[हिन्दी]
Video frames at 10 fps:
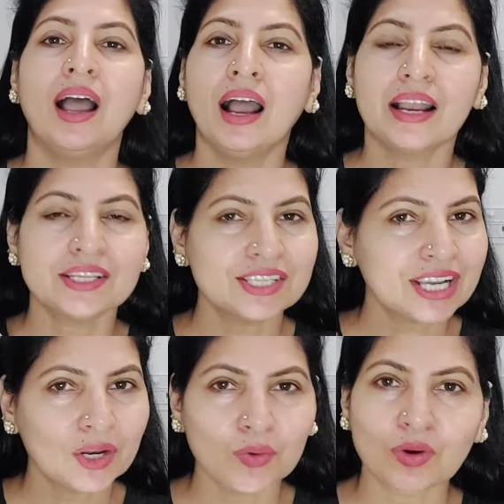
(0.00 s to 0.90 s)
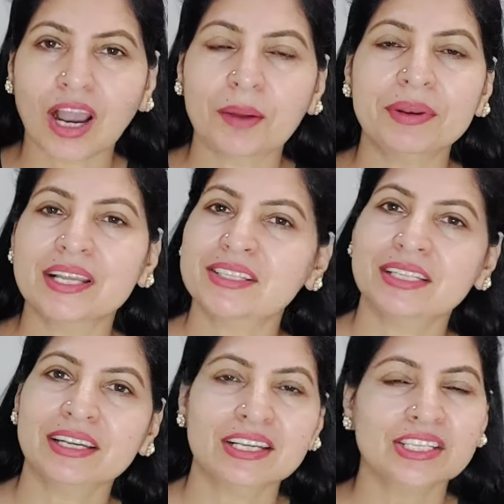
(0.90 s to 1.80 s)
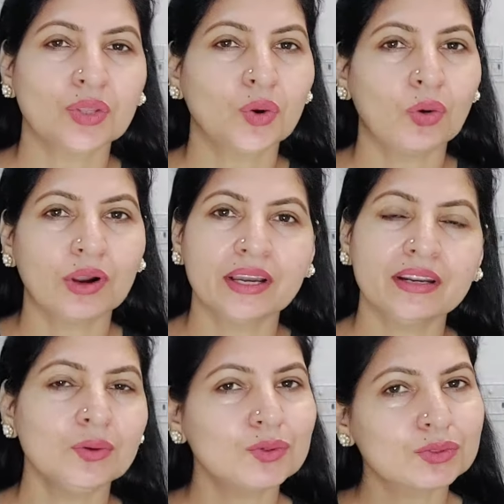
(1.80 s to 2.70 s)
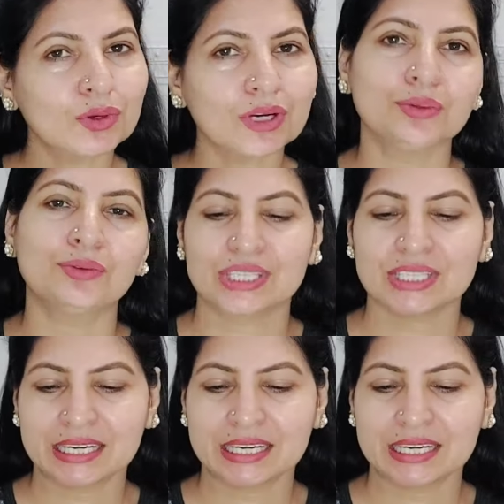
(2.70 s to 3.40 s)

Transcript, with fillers: कच्चे आलू को आपने अच्छे तरीके से धोकर उसको कद्दूकश कर